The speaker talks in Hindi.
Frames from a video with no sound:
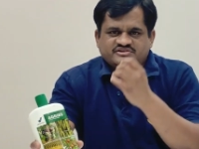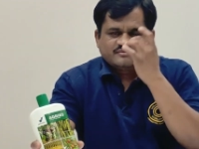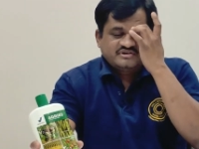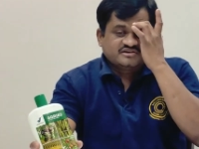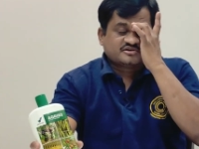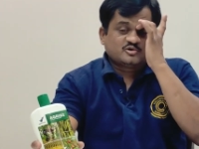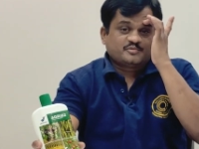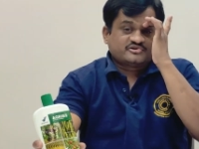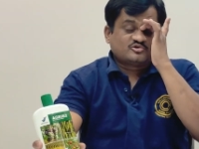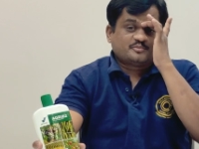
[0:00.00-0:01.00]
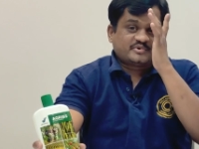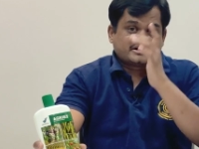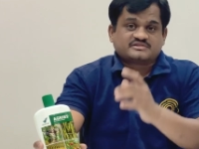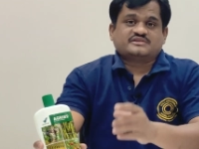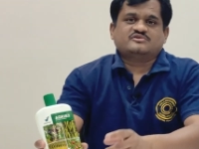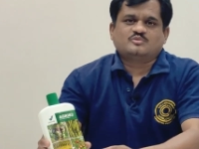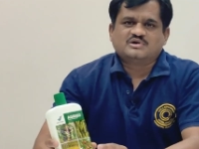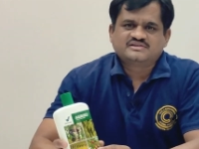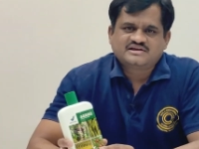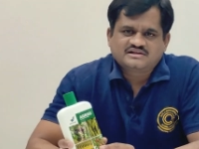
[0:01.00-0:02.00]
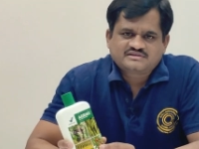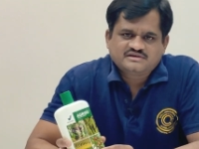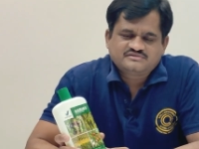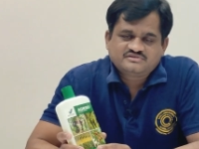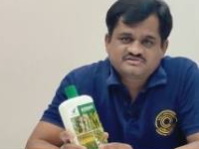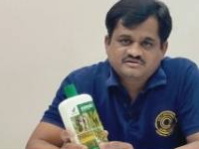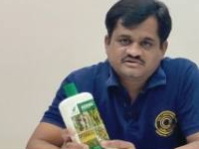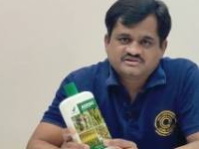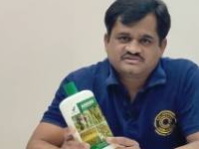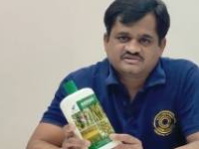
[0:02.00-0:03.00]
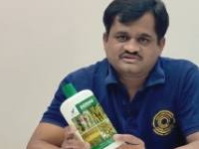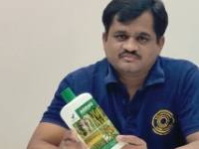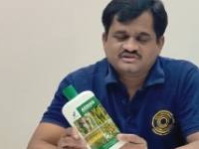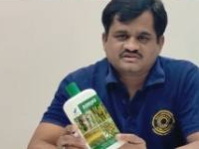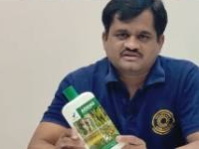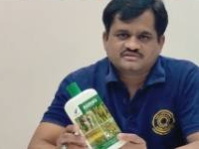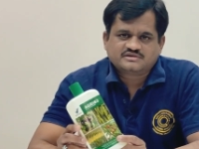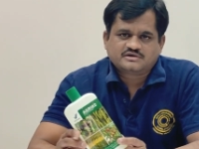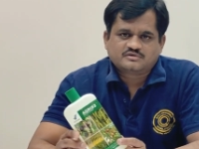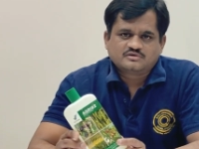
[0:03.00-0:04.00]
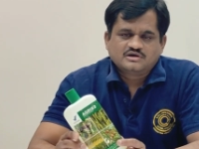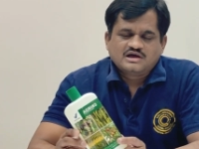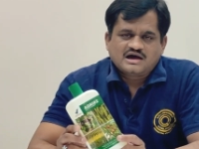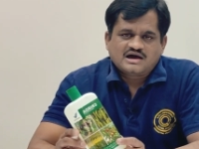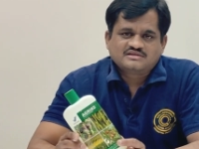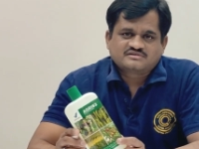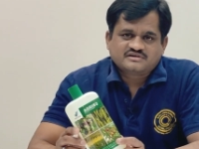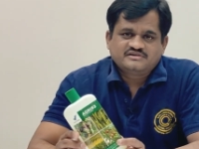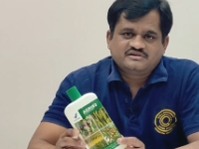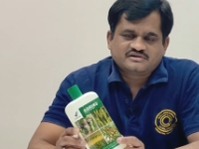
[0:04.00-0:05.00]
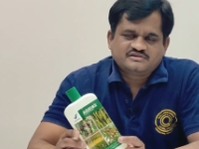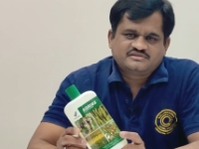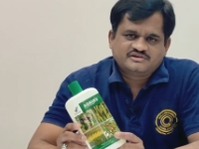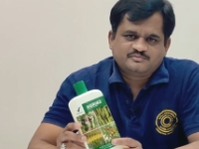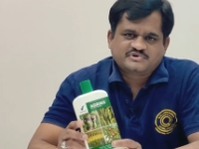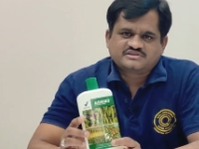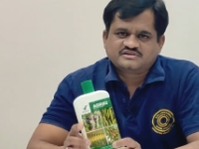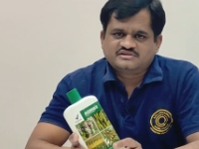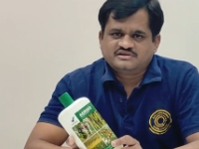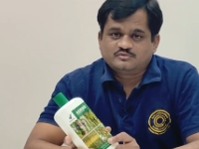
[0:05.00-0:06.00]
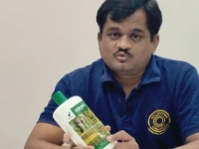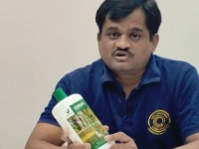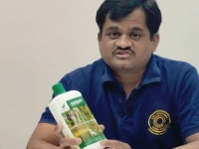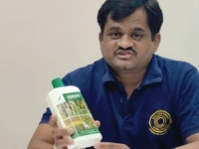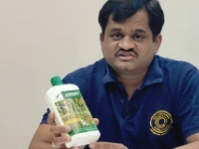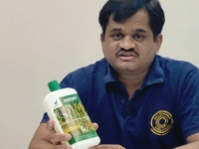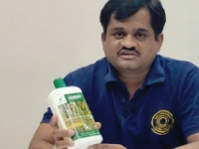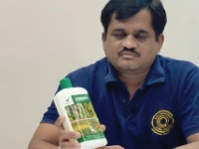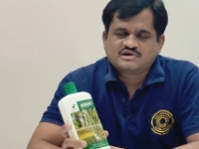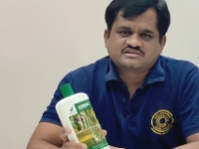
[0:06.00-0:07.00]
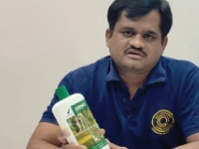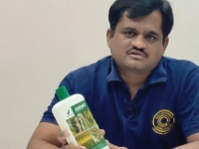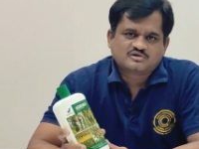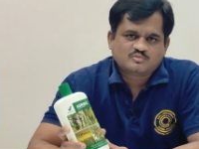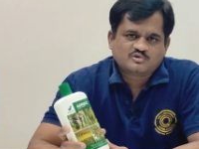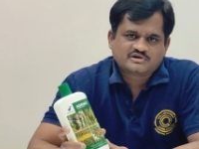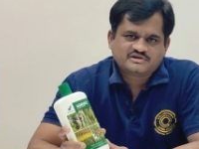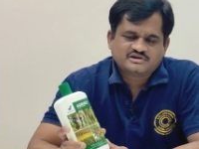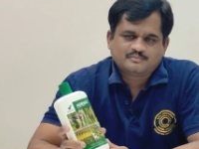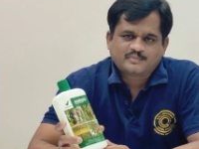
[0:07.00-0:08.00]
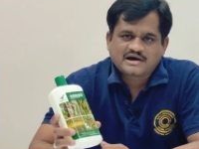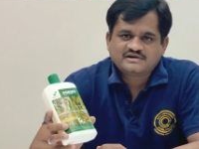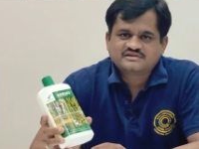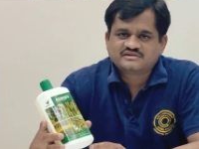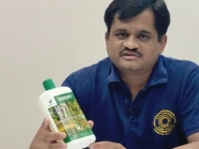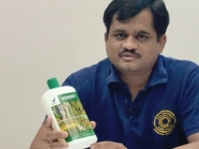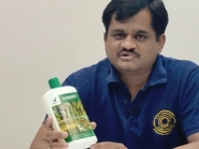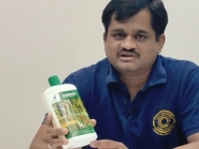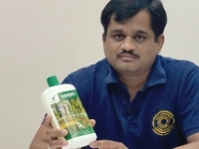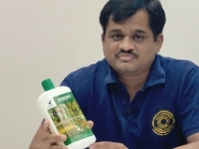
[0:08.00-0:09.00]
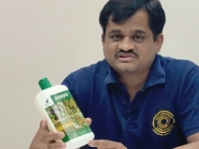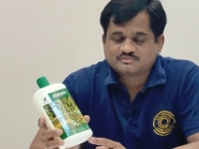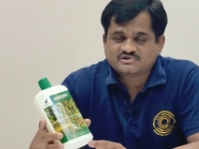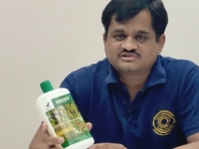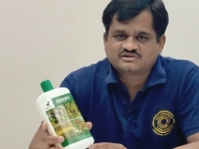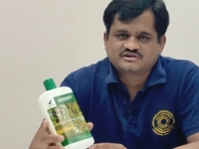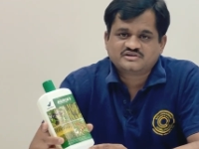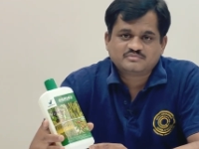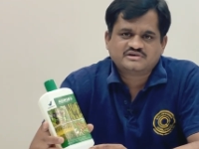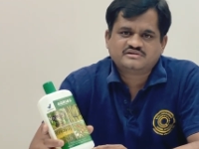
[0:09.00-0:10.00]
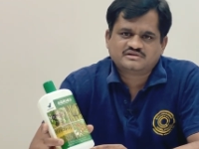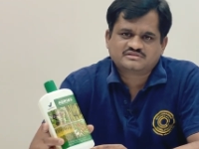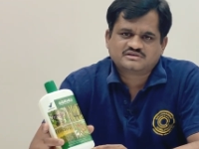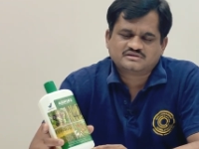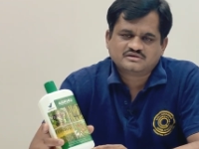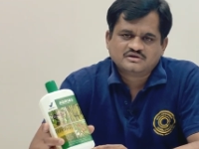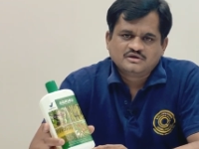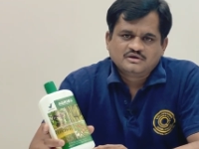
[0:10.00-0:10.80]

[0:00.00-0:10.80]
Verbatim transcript: ज़मीन के ऊपर जो परतें जो बन जाती है जिसकी वजह से ज़मीन के अंदर आज कहीं ना कहीं दिन प्रतिदिन ऑक्सीजन की मात्रा कम हो रही है पानी की नमी लंबे समय तक नहीं बनी रहती